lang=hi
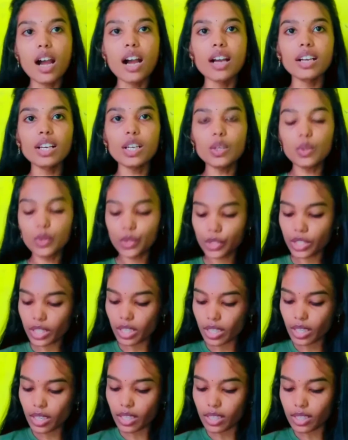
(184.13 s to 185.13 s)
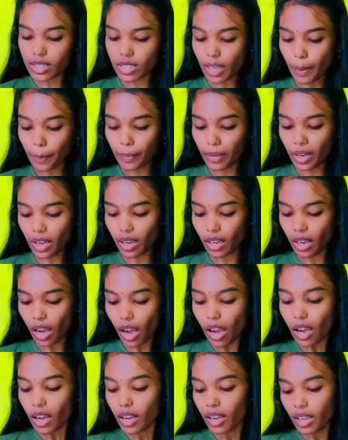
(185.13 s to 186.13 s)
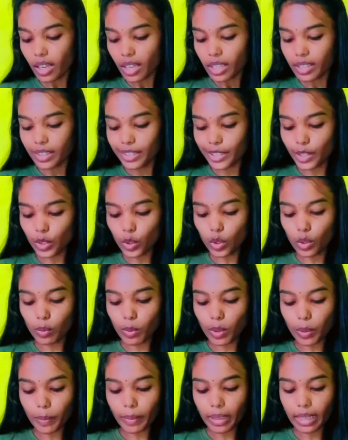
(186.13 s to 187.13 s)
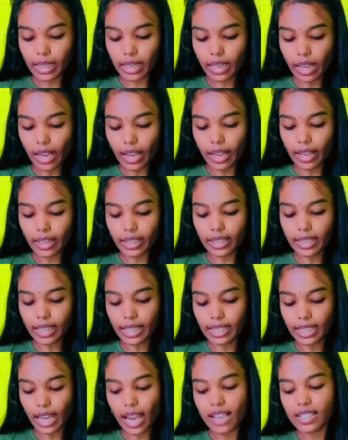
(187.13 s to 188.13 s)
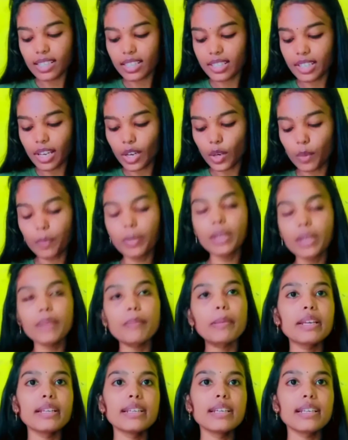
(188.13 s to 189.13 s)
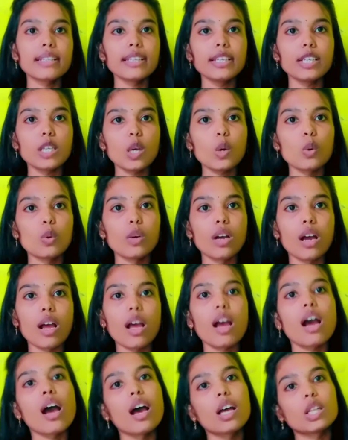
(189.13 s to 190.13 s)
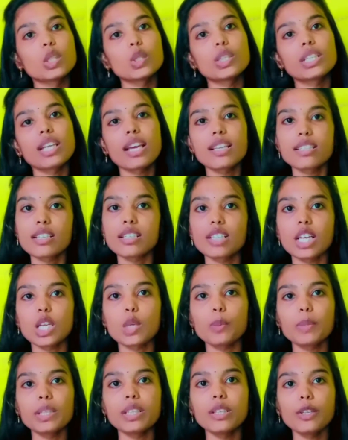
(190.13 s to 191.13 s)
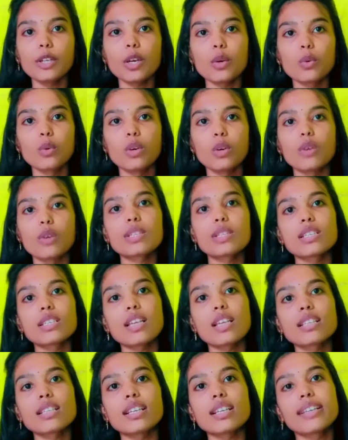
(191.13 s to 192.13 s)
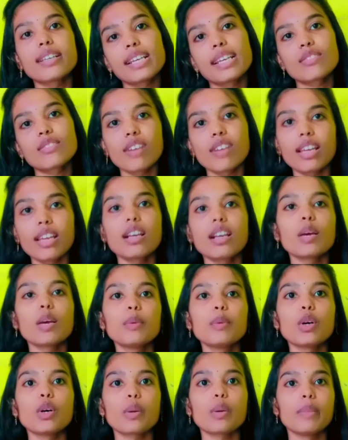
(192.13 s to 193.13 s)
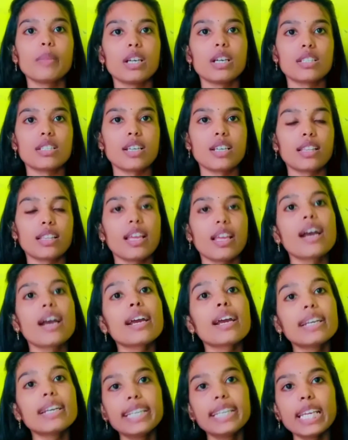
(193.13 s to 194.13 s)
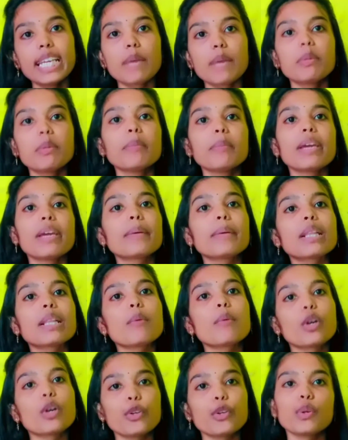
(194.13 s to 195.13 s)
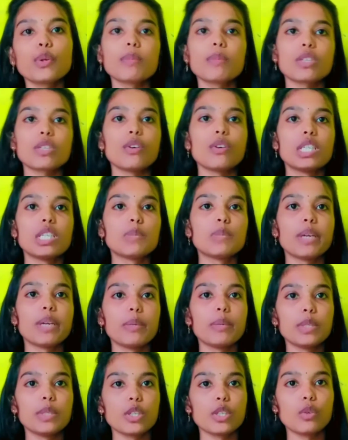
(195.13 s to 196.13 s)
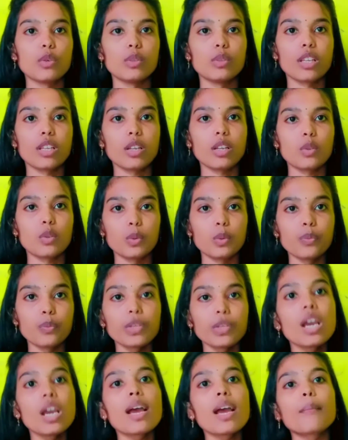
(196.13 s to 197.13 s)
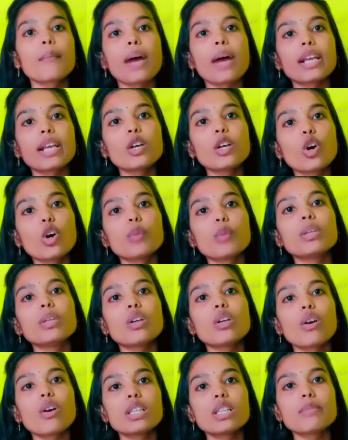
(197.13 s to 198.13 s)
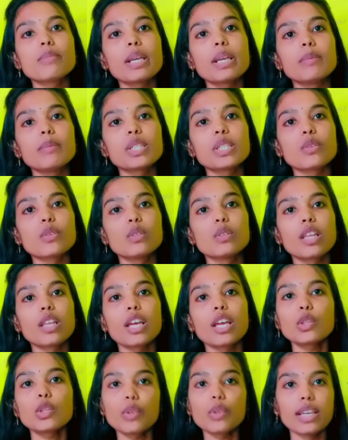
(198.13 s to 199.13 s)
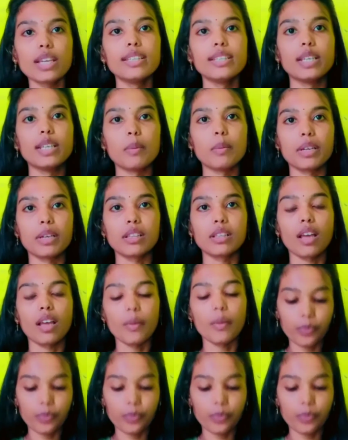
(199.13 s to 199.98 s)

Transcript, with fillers: अगला क्वेश्चन है सपना का दी रूल बुक में लिखा है कि अट्ठाईस हज़ार रुपये पर ईयर देना होगा हाँ तो अट्ठाईस हज़ार रुपये देना होगा उसके साथ साथ ड्रेस वगैरह का भी और भी खर्चा आता है अगर डीएमई e में मतलब ऑटोनॉमस कॉलेज में एडमिशन होता है तो बाकी गवर्नमेंट कॉलेज में एडमिशन होता है तो नहीं देना पड़ता